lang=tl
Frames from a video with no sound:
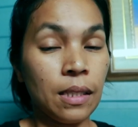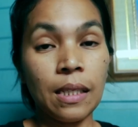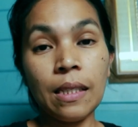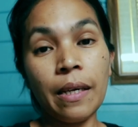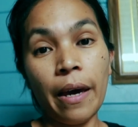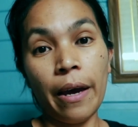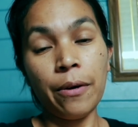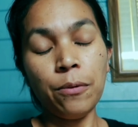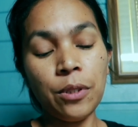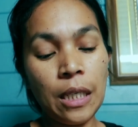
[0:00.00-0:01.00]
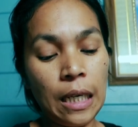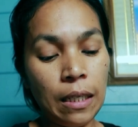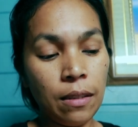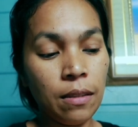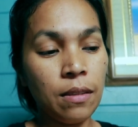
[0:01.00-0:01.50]
skincare
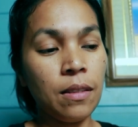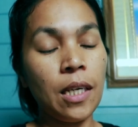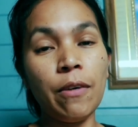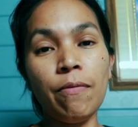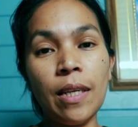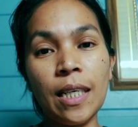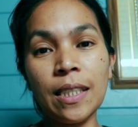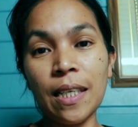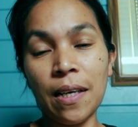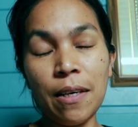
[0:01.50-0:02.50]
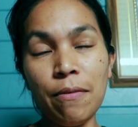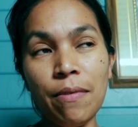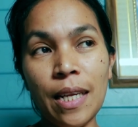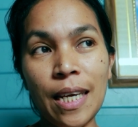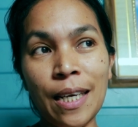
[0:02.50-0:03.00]
routine. Evening,
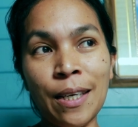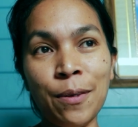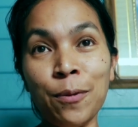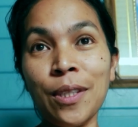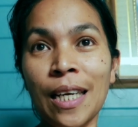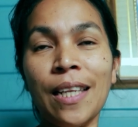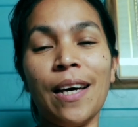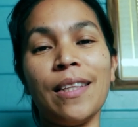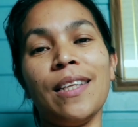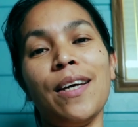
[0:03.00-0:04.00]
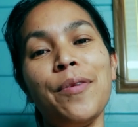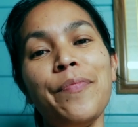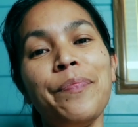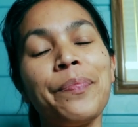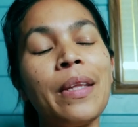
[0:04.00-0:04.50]
evening routine natin.